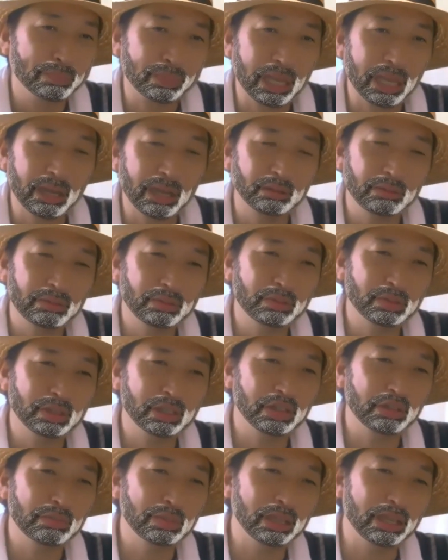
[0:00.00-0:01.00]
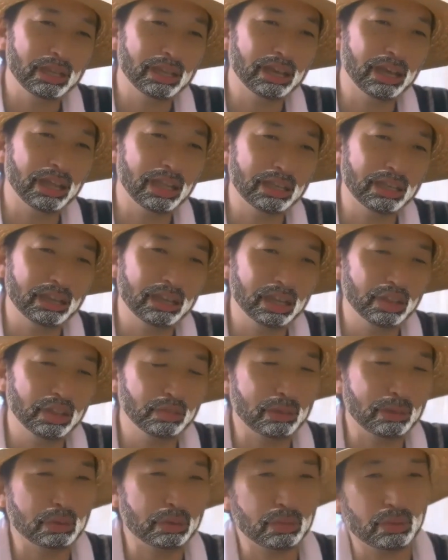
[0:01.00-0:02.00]
あの、福神犬みたいに海外
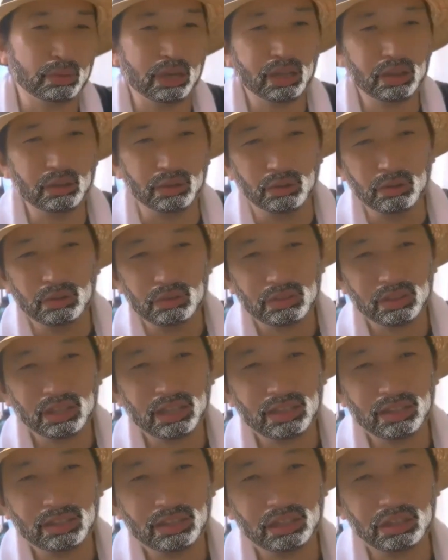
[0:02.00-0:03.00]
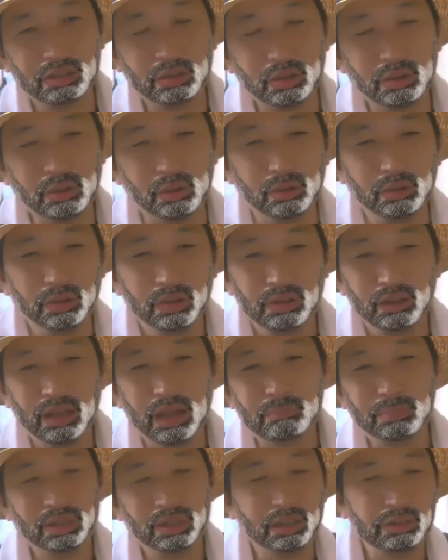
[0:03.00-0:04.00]
スマホとかよ、使ってるとよ、
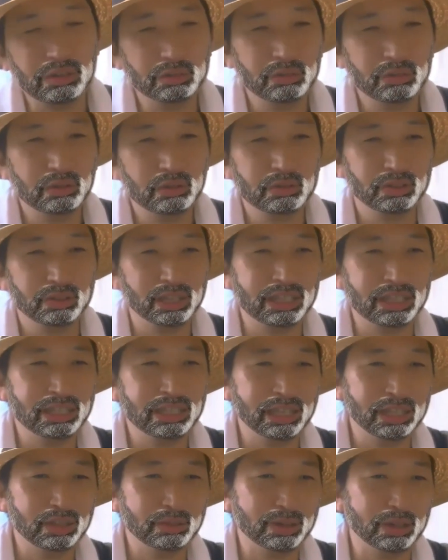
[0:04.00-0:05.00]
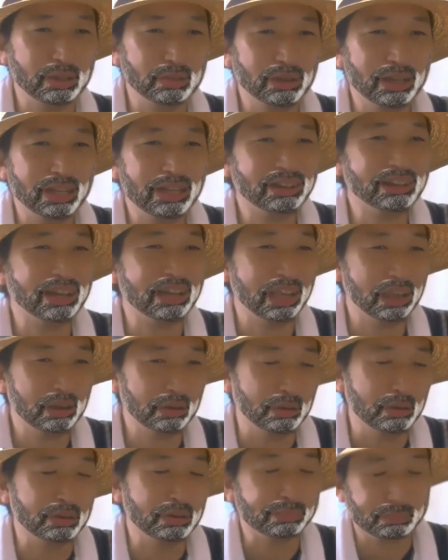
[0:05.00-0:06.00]
アプリダウンロードできねえとか言われるから
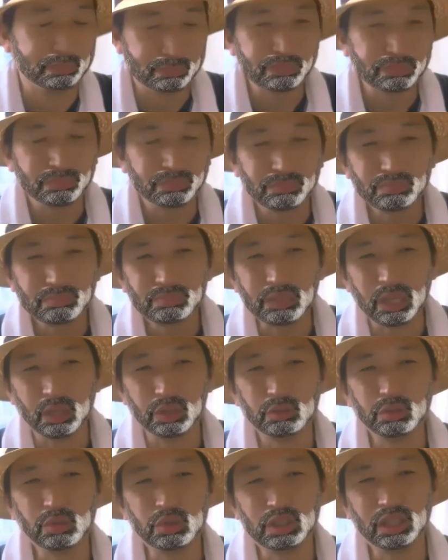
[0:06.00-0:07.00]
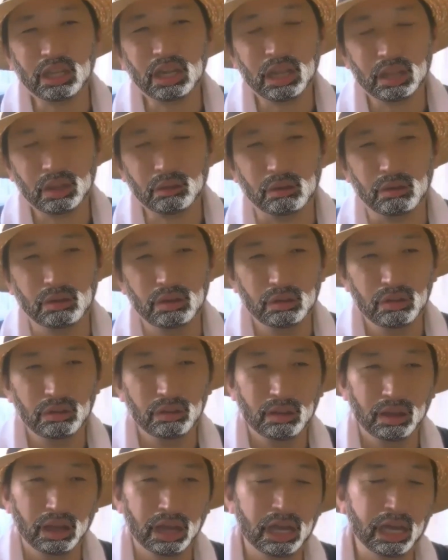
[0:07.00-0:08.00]
よ。そしたらよ、
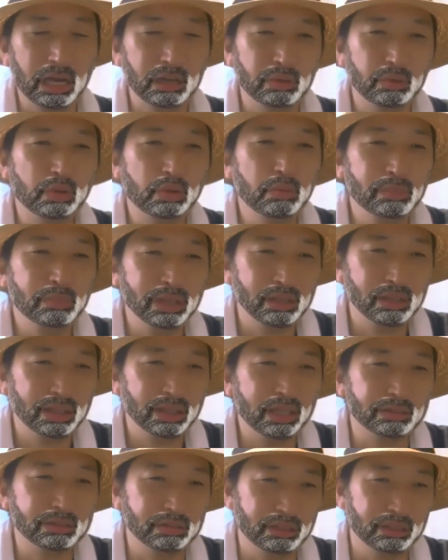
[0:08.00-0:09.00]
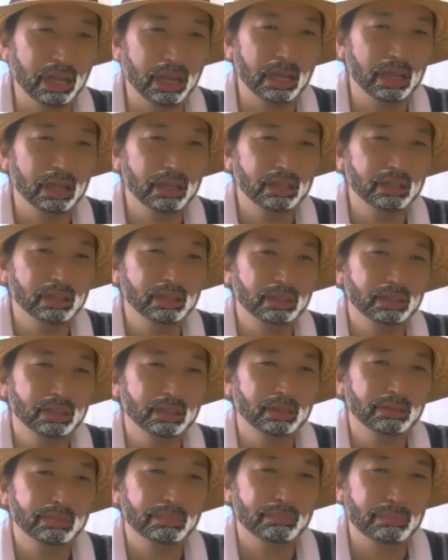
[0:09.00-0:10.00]
あの、コンビニさ行くんだ。
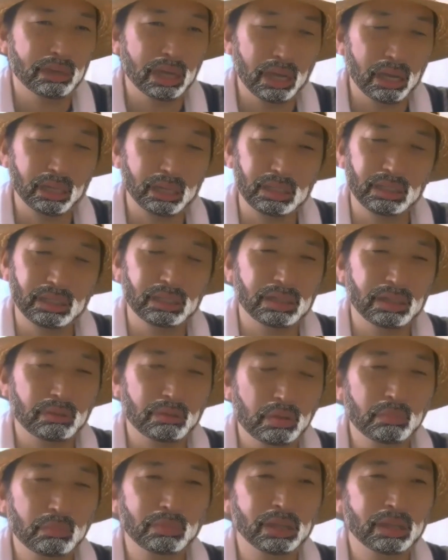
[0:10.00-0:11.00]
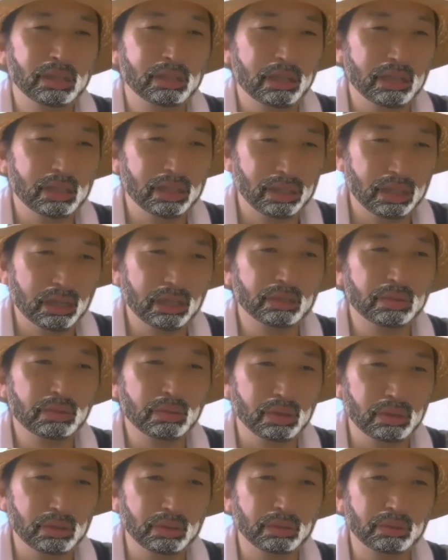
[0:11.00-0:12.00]
まあ、コンビニさ行った後、
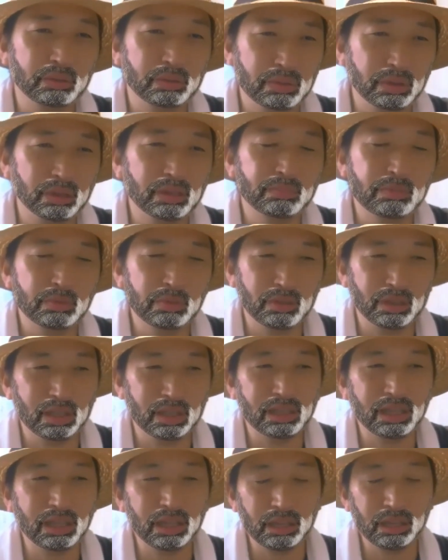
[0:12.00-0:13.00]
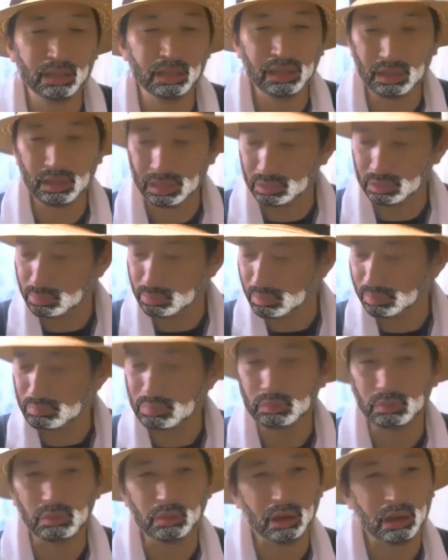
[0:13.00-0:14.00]
いろいろと紐付けさなんないけど、で
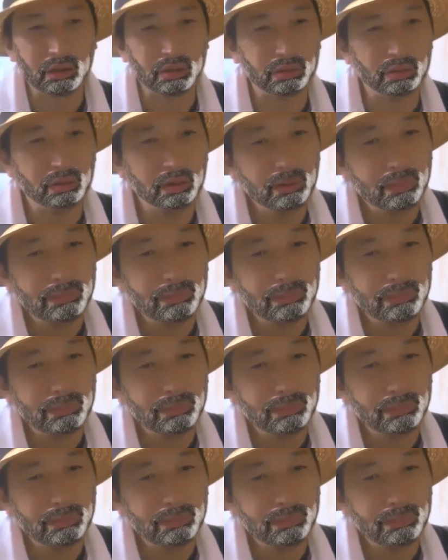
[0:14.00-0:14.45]
も、あの、